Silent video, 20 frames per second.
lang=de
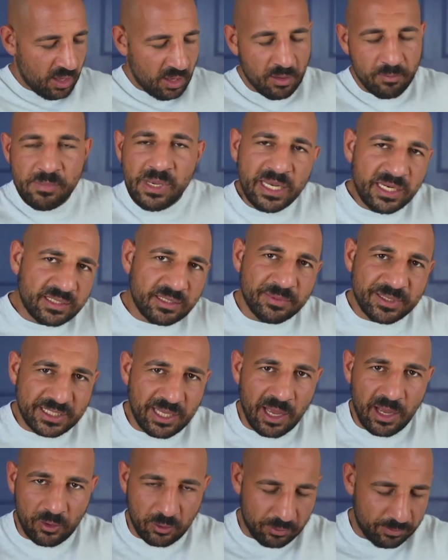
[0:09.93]
Mir geht es nämlich
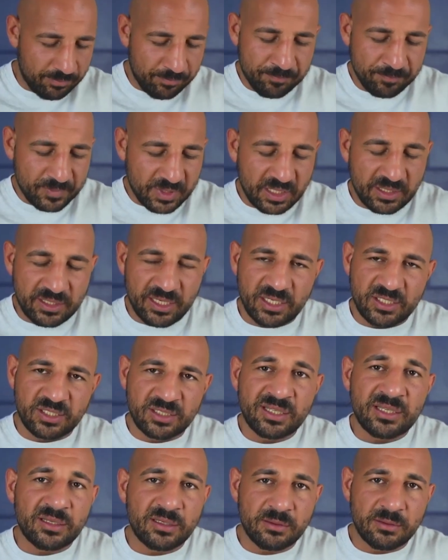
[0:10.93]
darum,
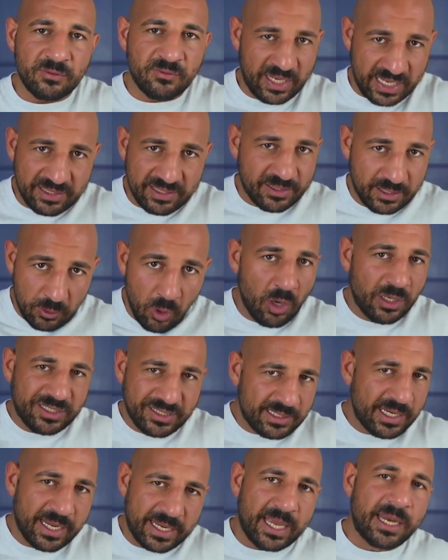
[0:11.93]
dass wir jetzt die
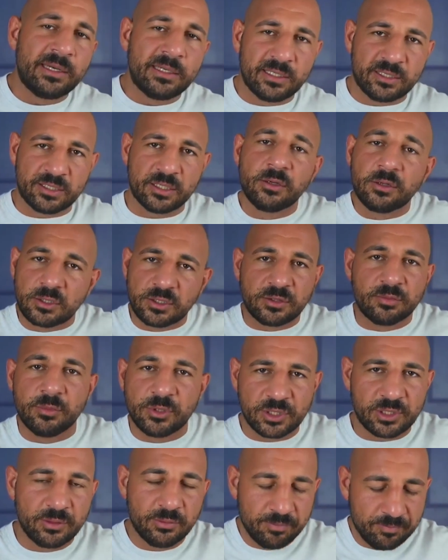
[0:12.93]
neuesten Erkenntnisse nutzen
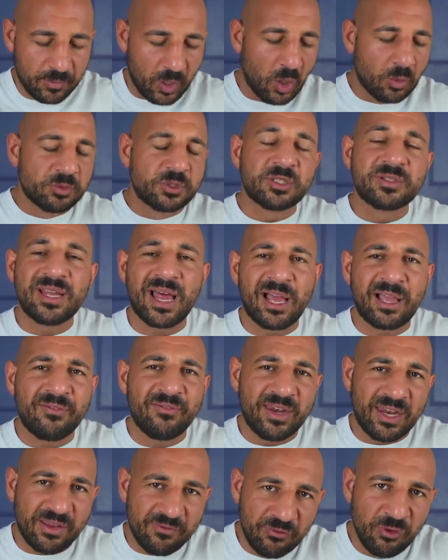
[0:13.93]
müssen, um zu sagen,
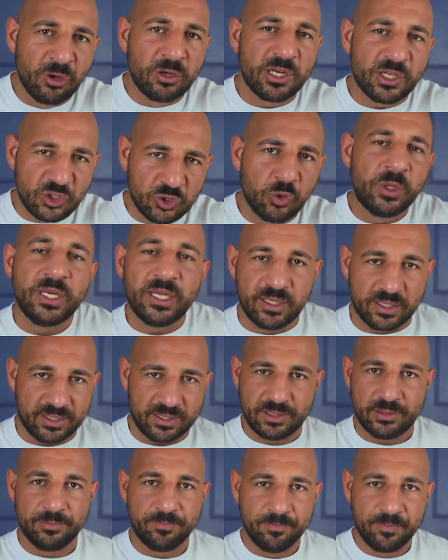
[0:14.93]
wer der wirklich Schuldige
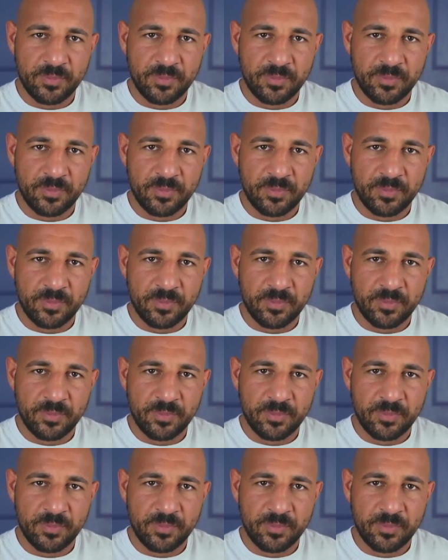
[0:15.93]
ist.